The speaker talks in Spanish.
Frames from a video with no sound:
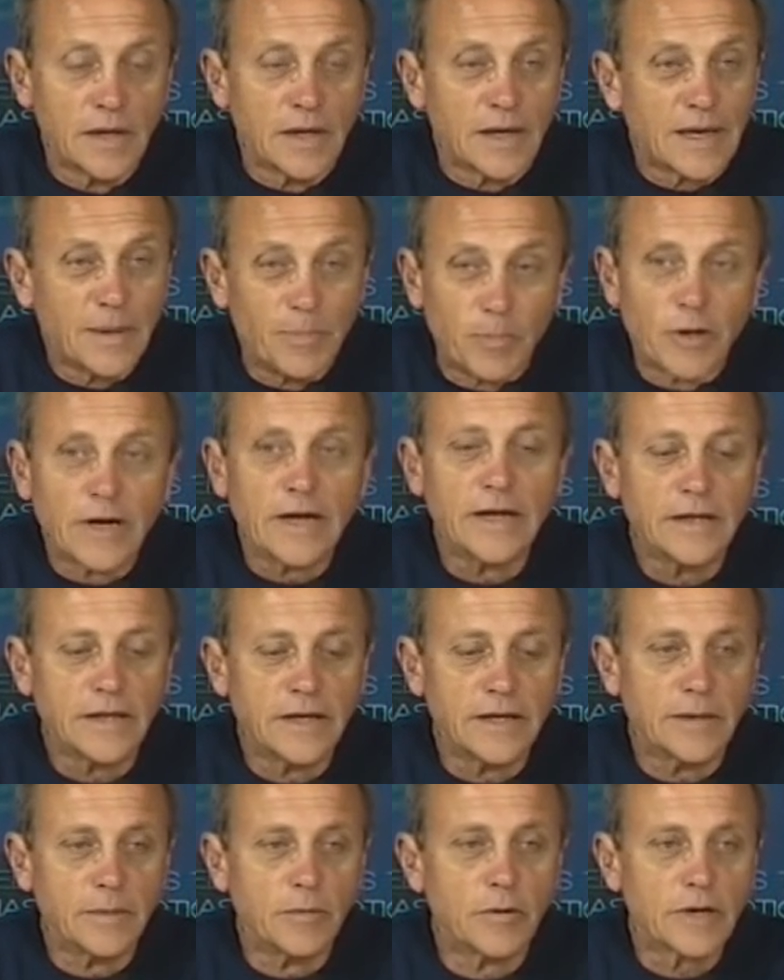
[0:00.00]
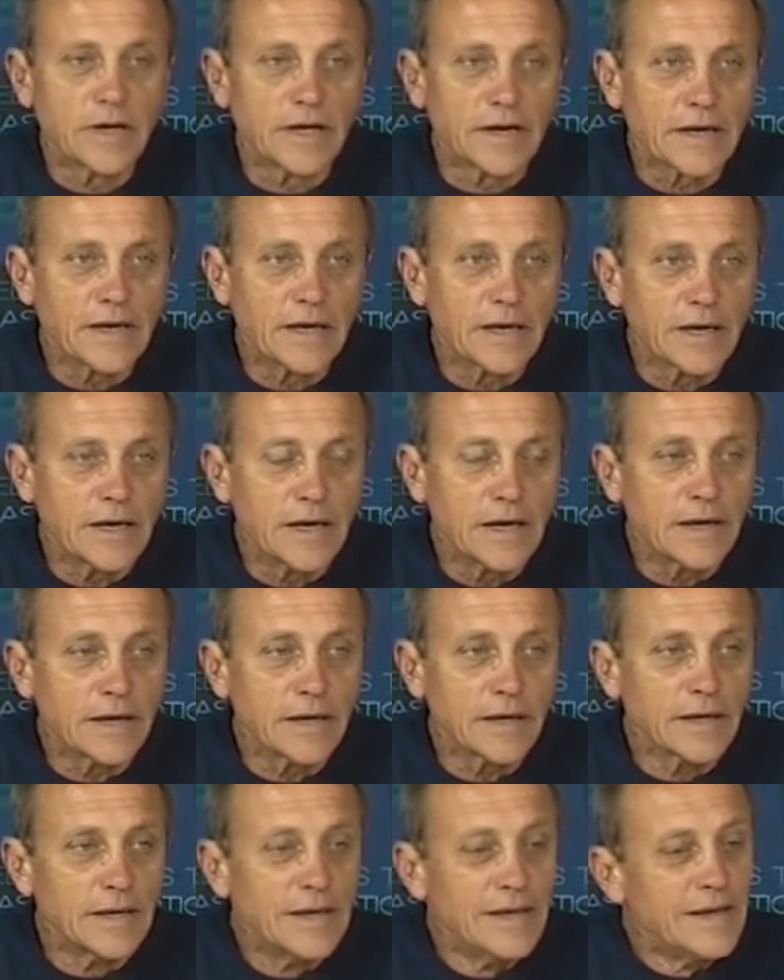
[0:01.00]
que por ahí tenemos que
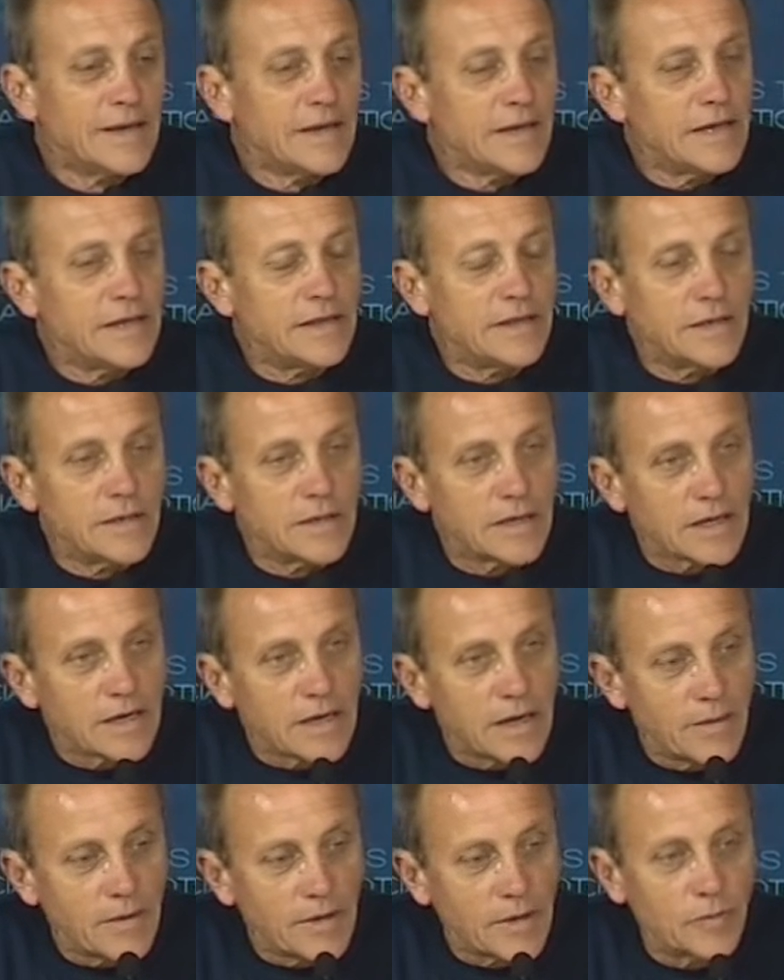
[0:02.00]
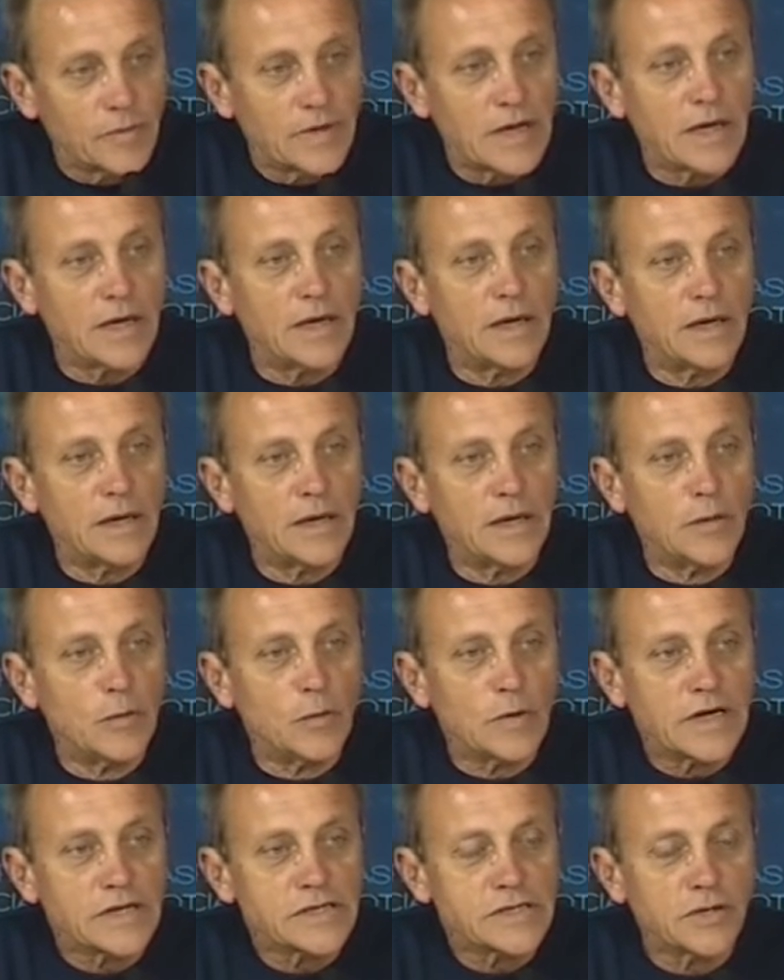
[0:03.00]
arrancar y tiene que haber una
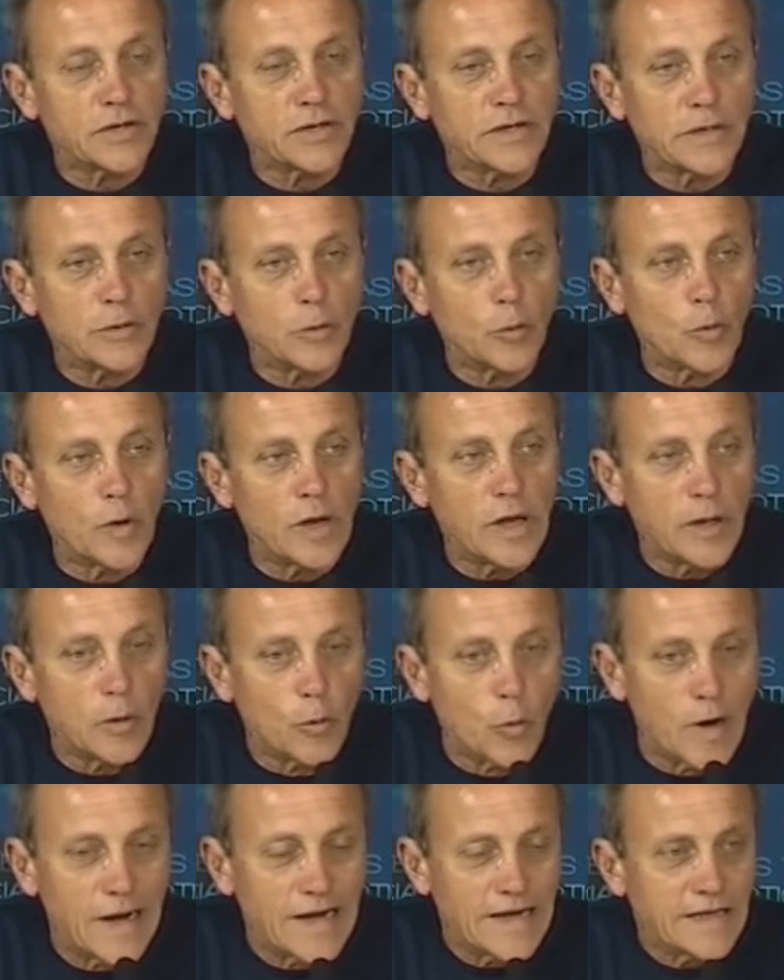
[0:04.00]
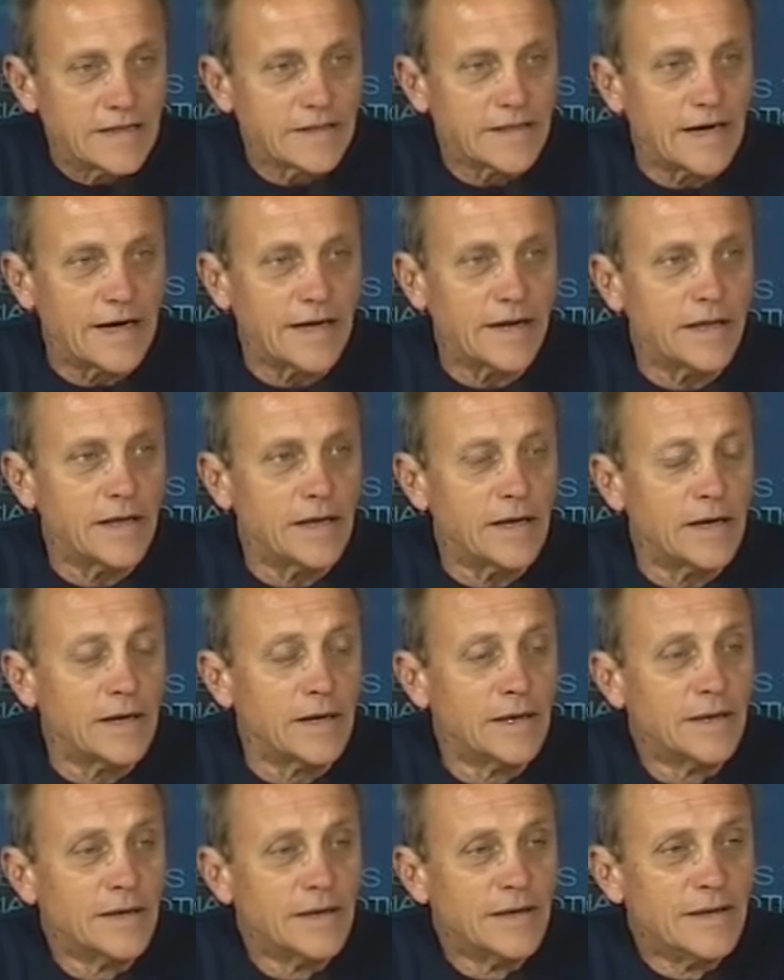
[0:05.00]
educación
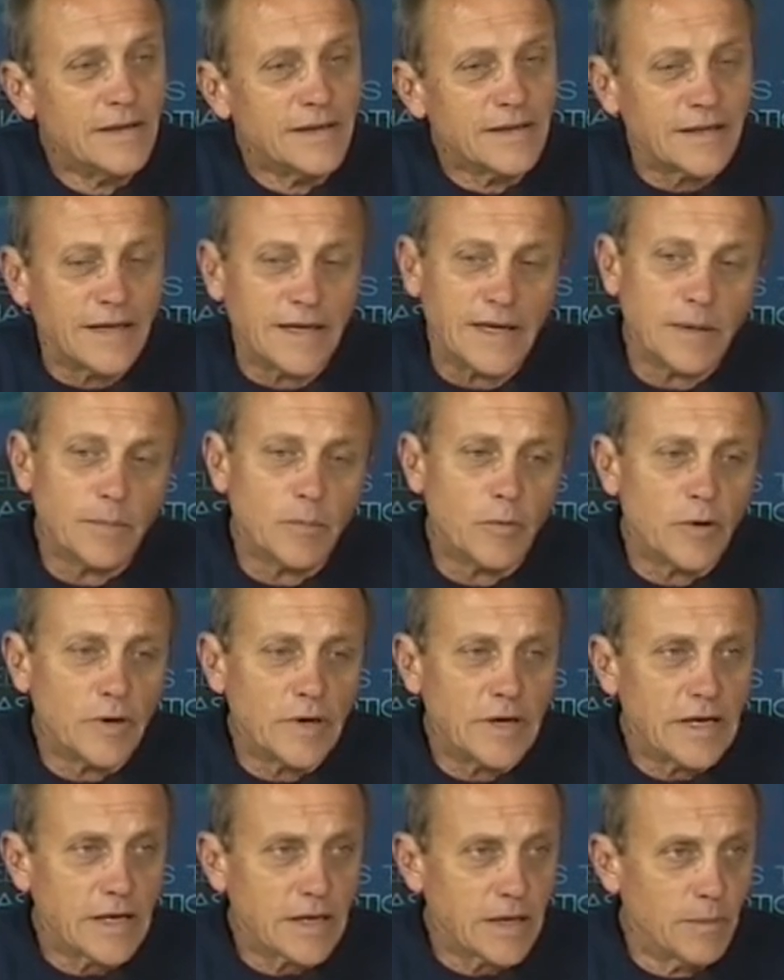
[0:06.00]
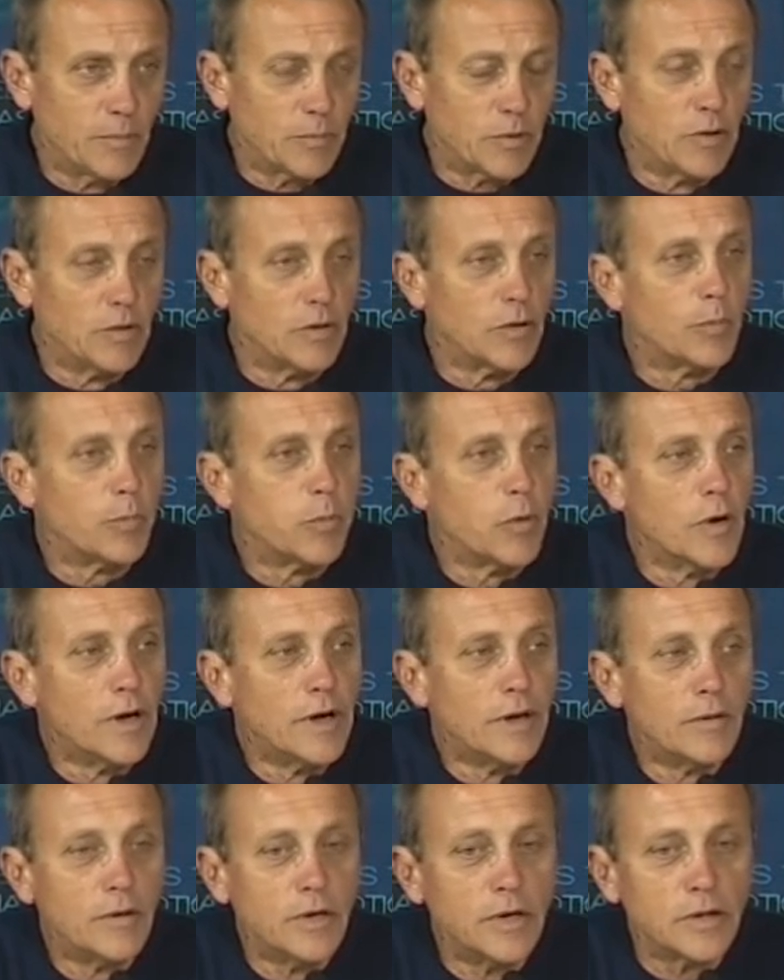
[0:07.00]
igualitaria, tenemos el ejemplo en los
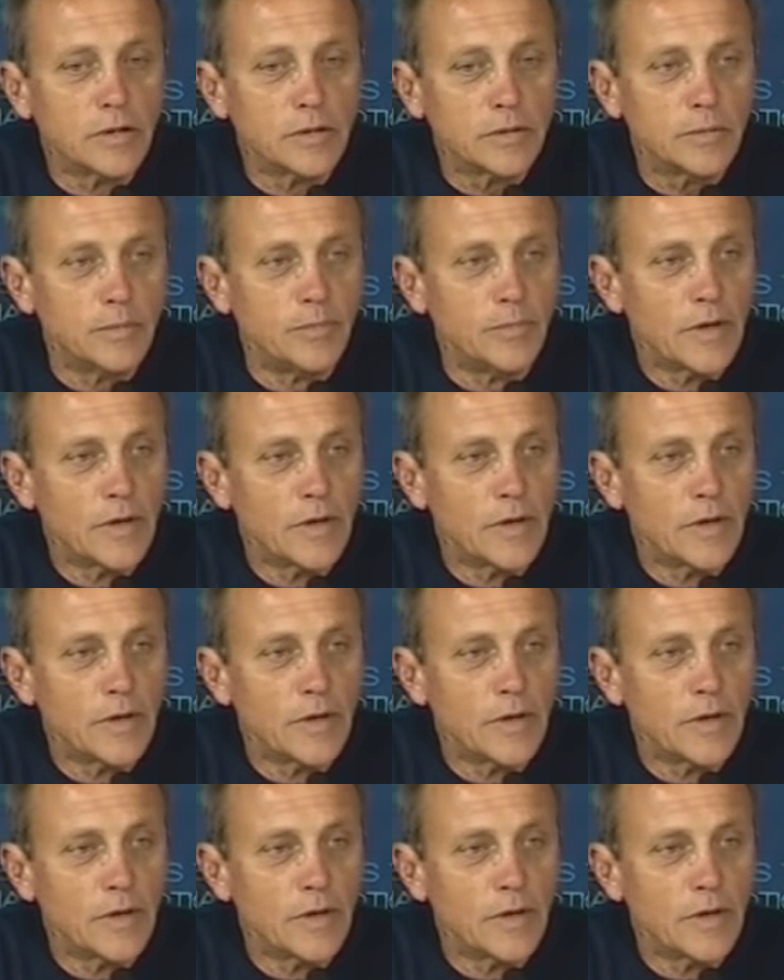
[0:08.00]
pueblos,